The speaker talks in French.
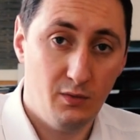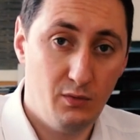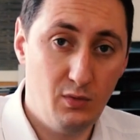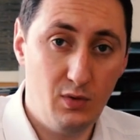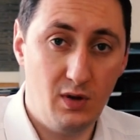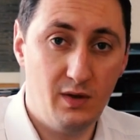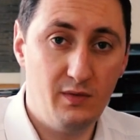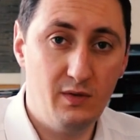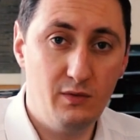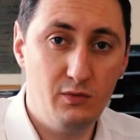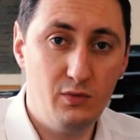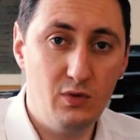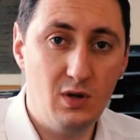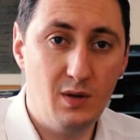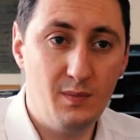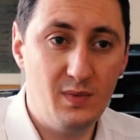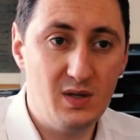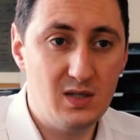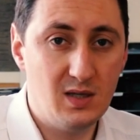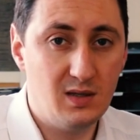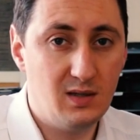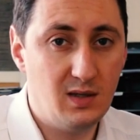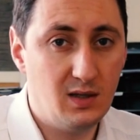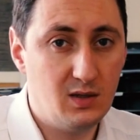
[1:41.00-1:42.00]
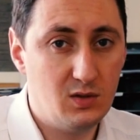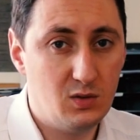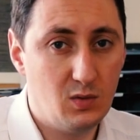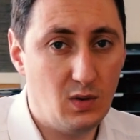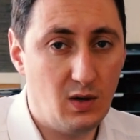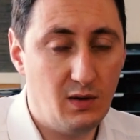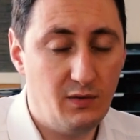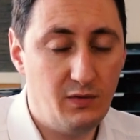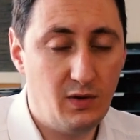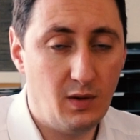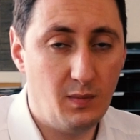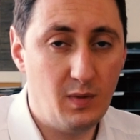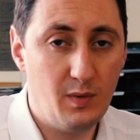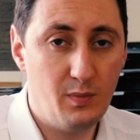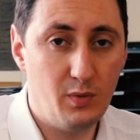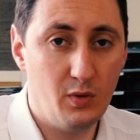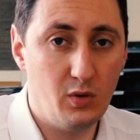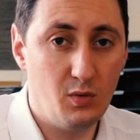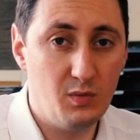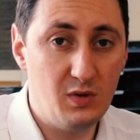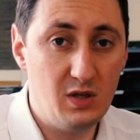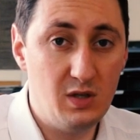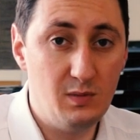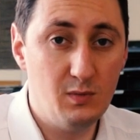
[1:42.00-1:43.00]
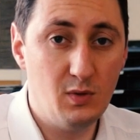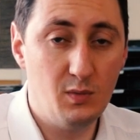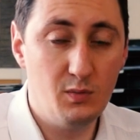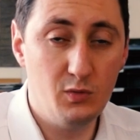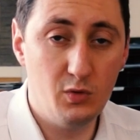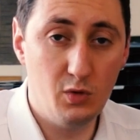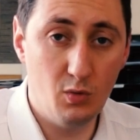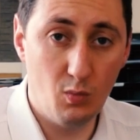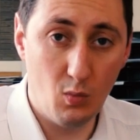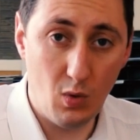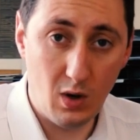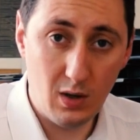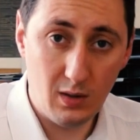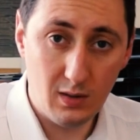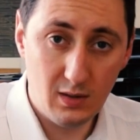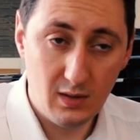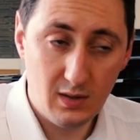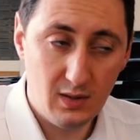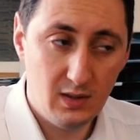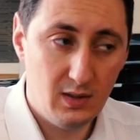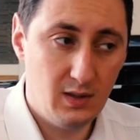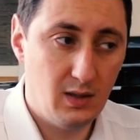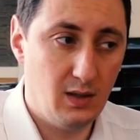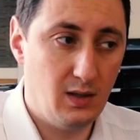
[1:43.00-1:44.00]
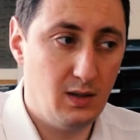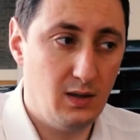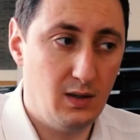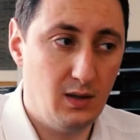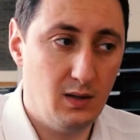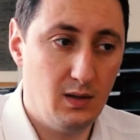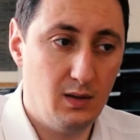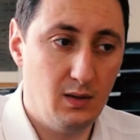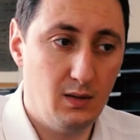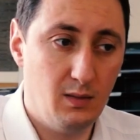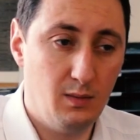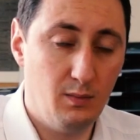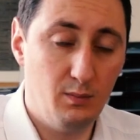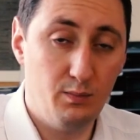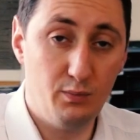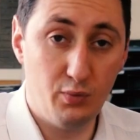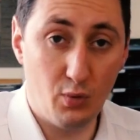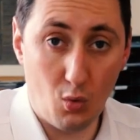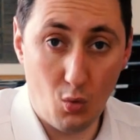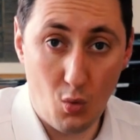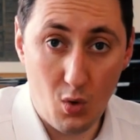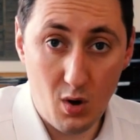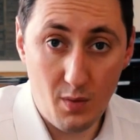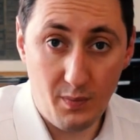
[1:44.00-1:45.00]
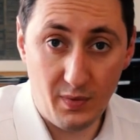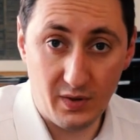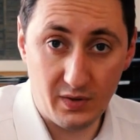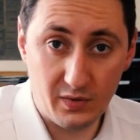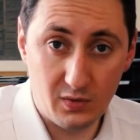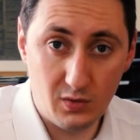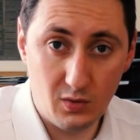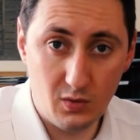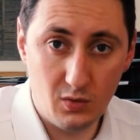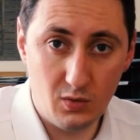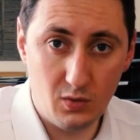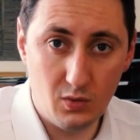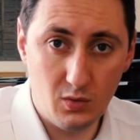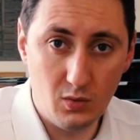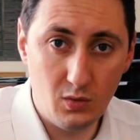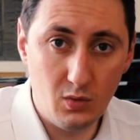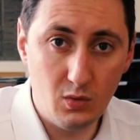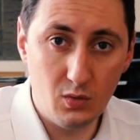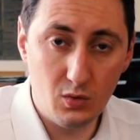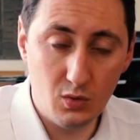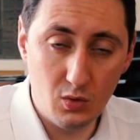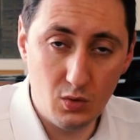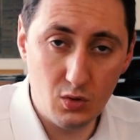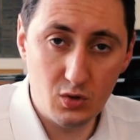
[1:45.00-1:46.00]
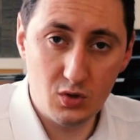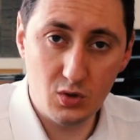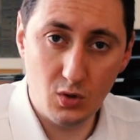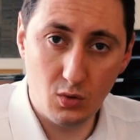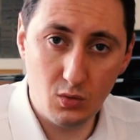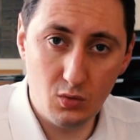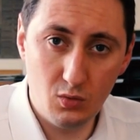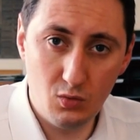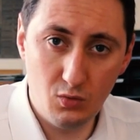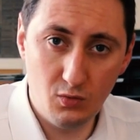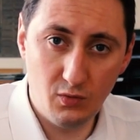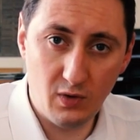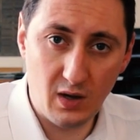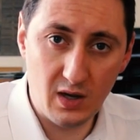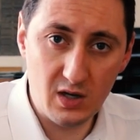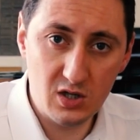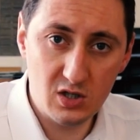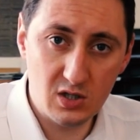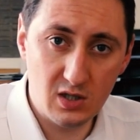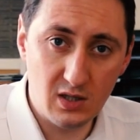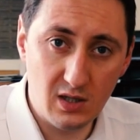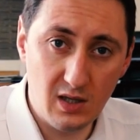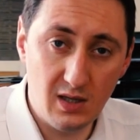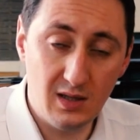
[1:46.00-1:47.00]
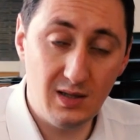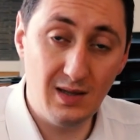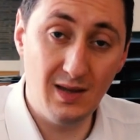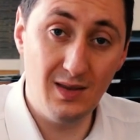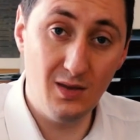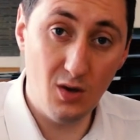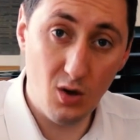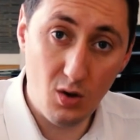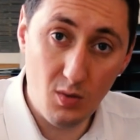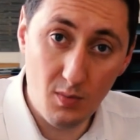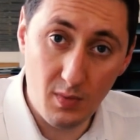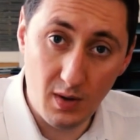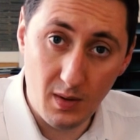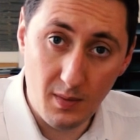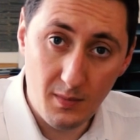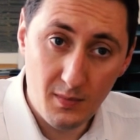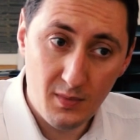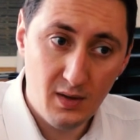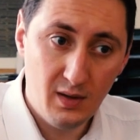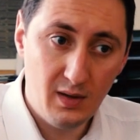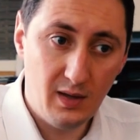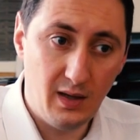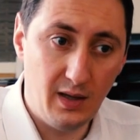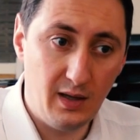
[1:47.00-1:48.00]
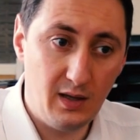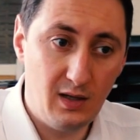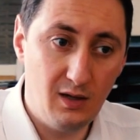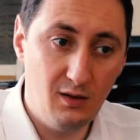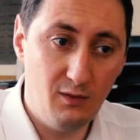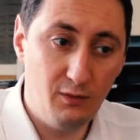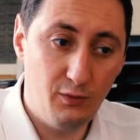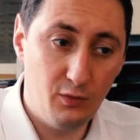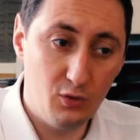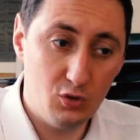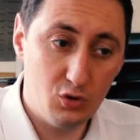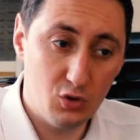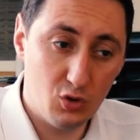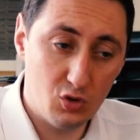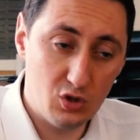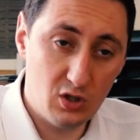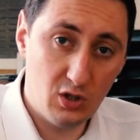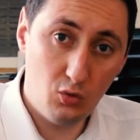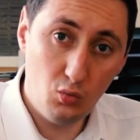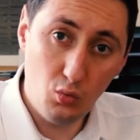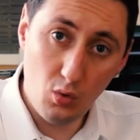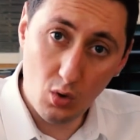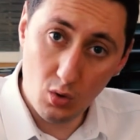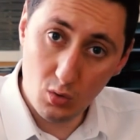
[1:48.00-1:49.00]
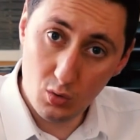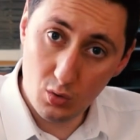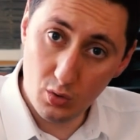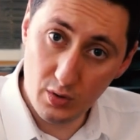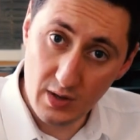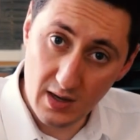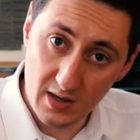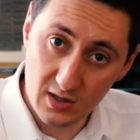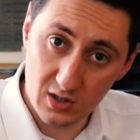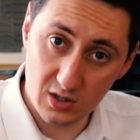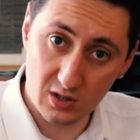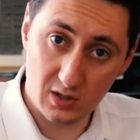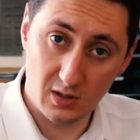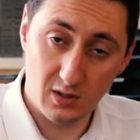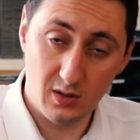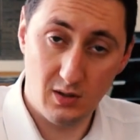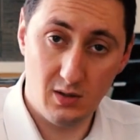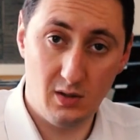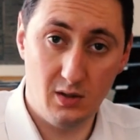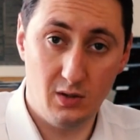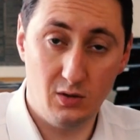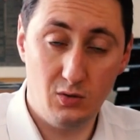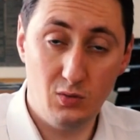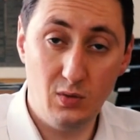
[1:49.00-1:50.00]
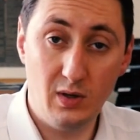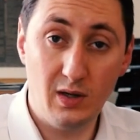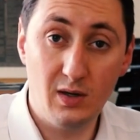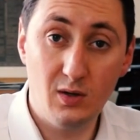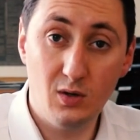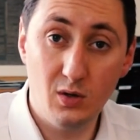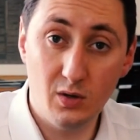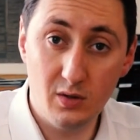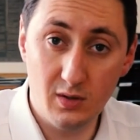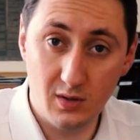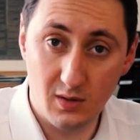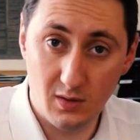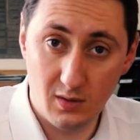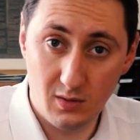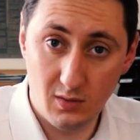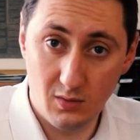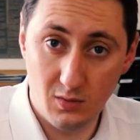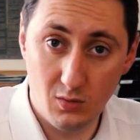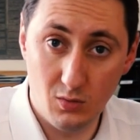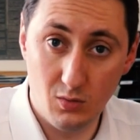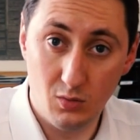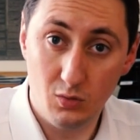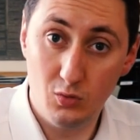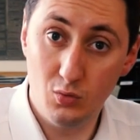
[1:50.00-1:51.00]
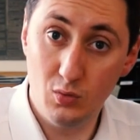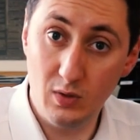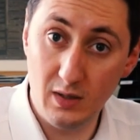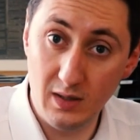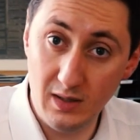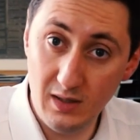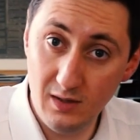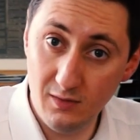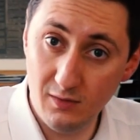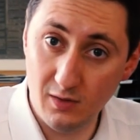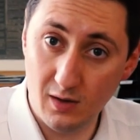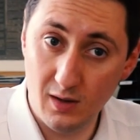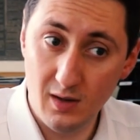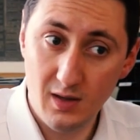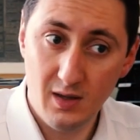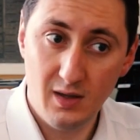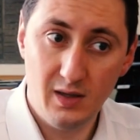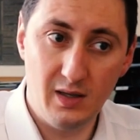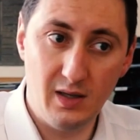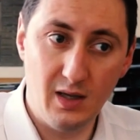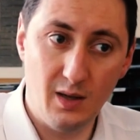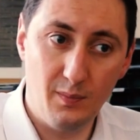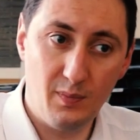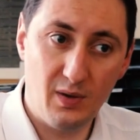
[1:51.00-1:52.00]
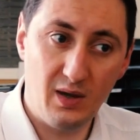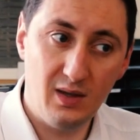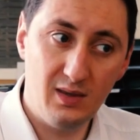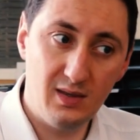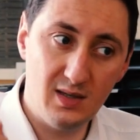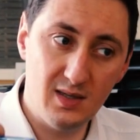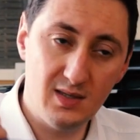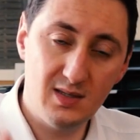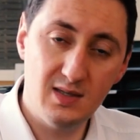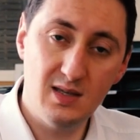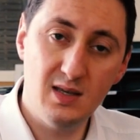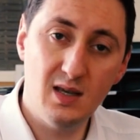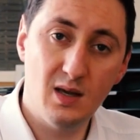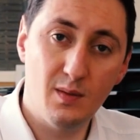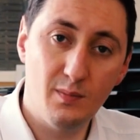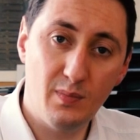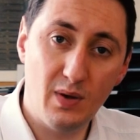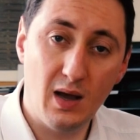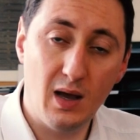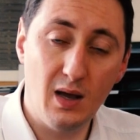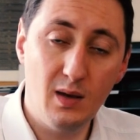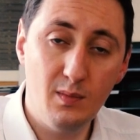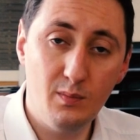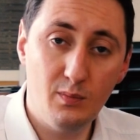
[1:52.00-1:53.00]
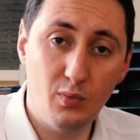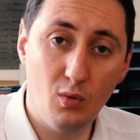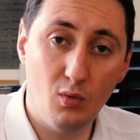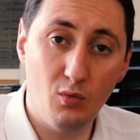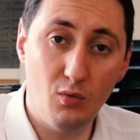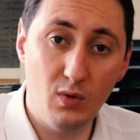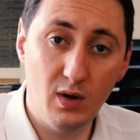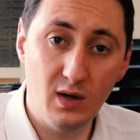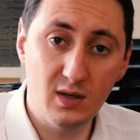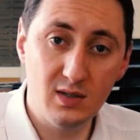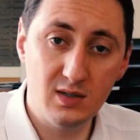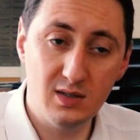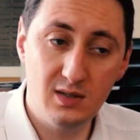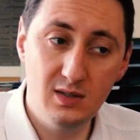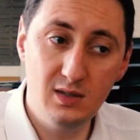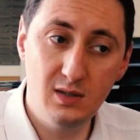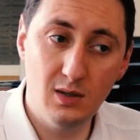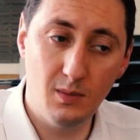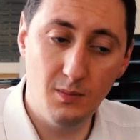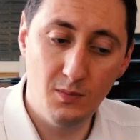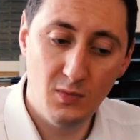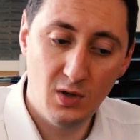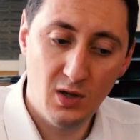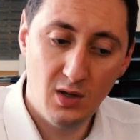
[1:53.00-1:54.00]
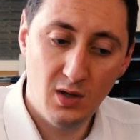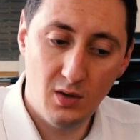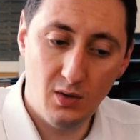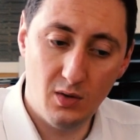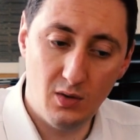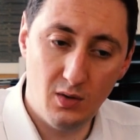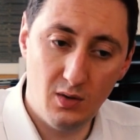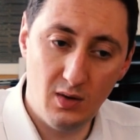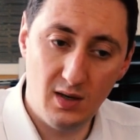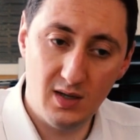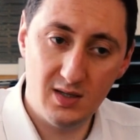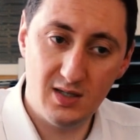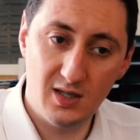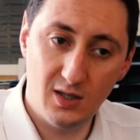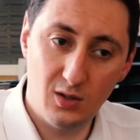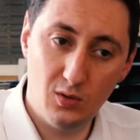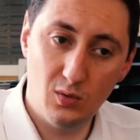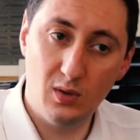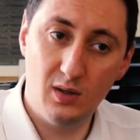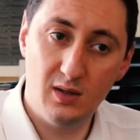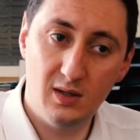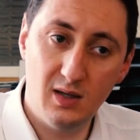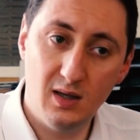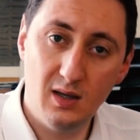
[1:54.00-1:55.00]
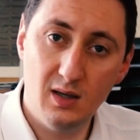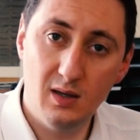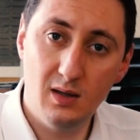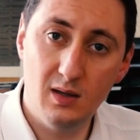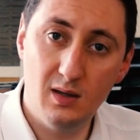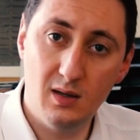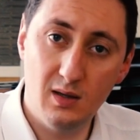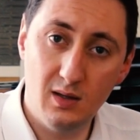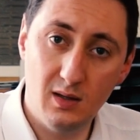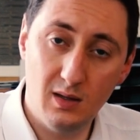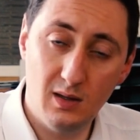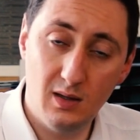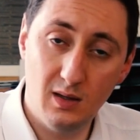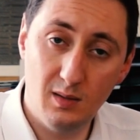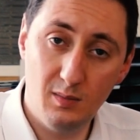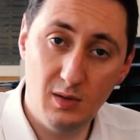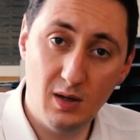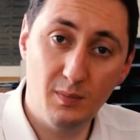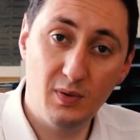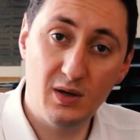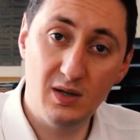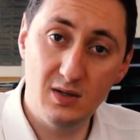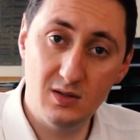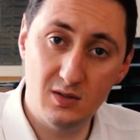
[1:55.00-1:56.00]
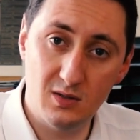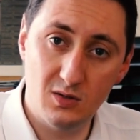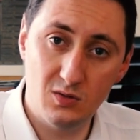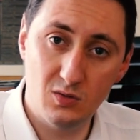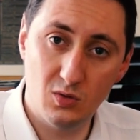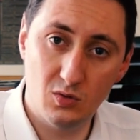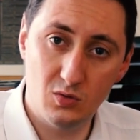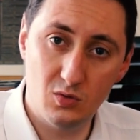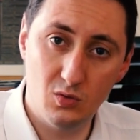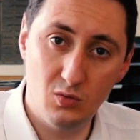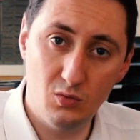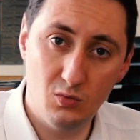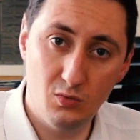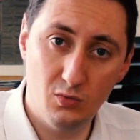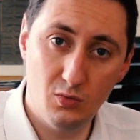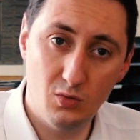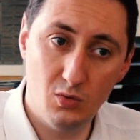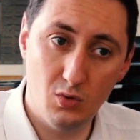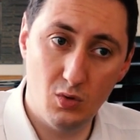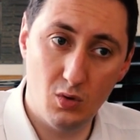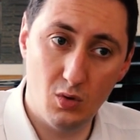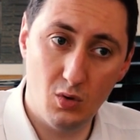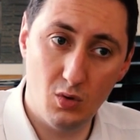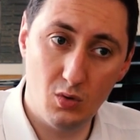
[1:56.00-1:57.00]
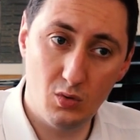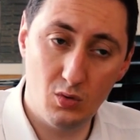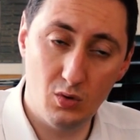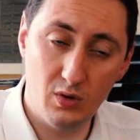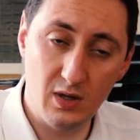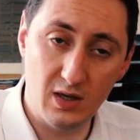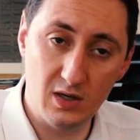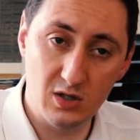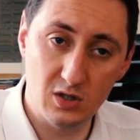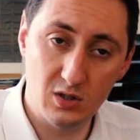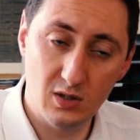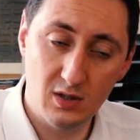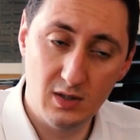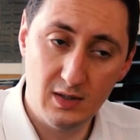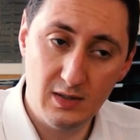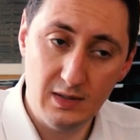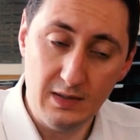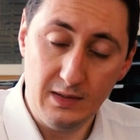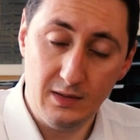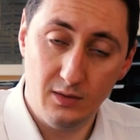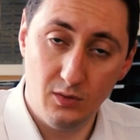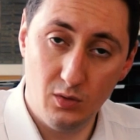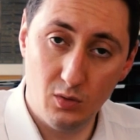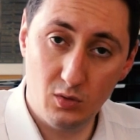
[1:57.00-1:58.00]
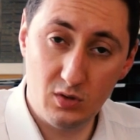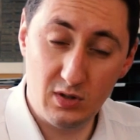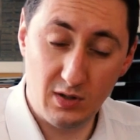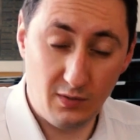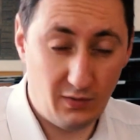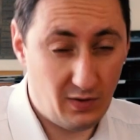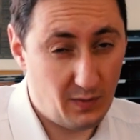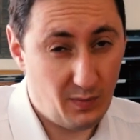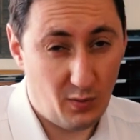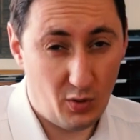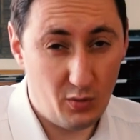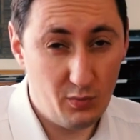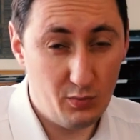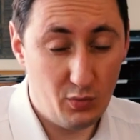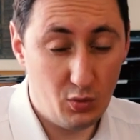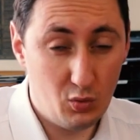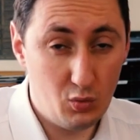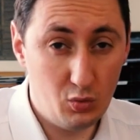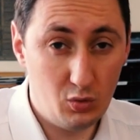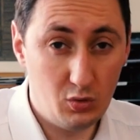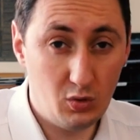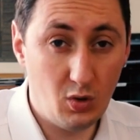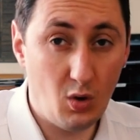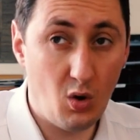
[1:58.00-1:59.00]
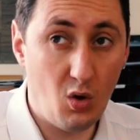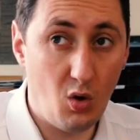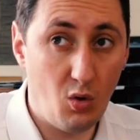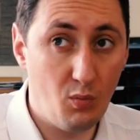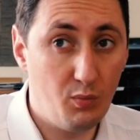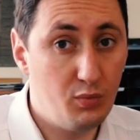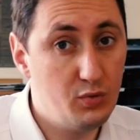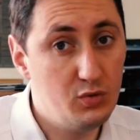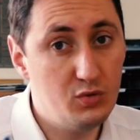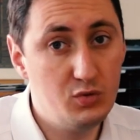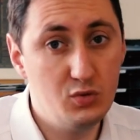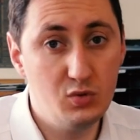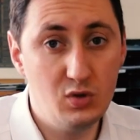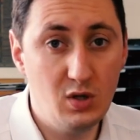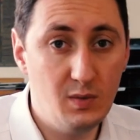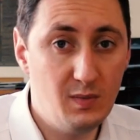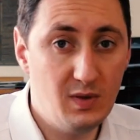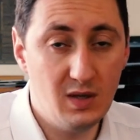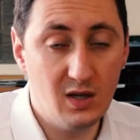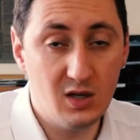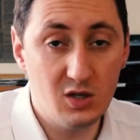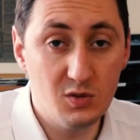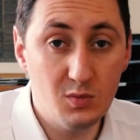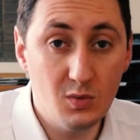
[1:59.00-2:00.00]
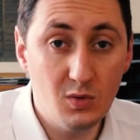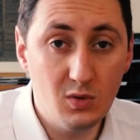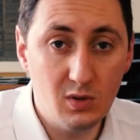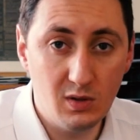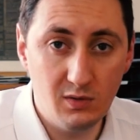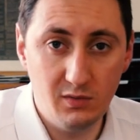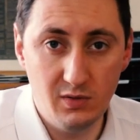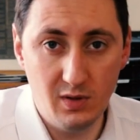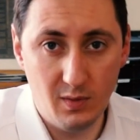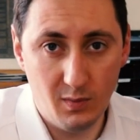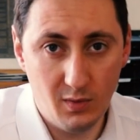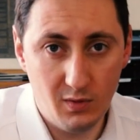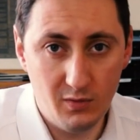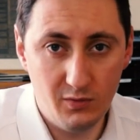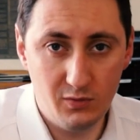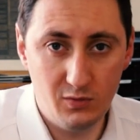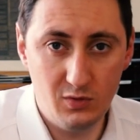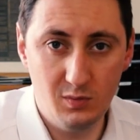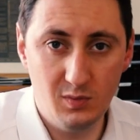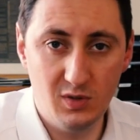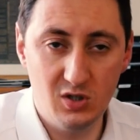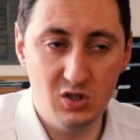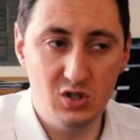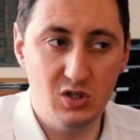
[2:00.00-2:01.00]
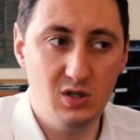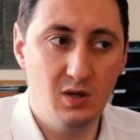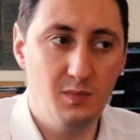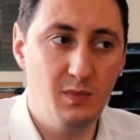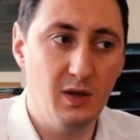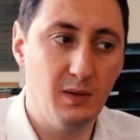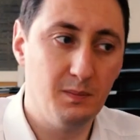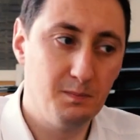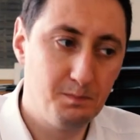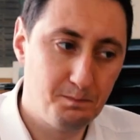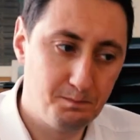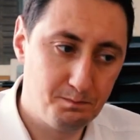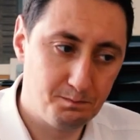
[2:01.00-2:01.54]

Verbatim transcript: Vous l'avez vu, la médiathèque sera fermée pendant minimum deux mois. Euh, pourquoi Parce que le, stock d'ouvrages est, énorme et qu'il faut changer tout l'encodage, hein, tous les codes de tous les livres et après tester un par un pour voir si euh, la sécurité est, bien prise sur ce nouveau encodage. Donc ça va prendre beaucoup de temps en plus du déménagement, évidemment, vous l'imaginez bien.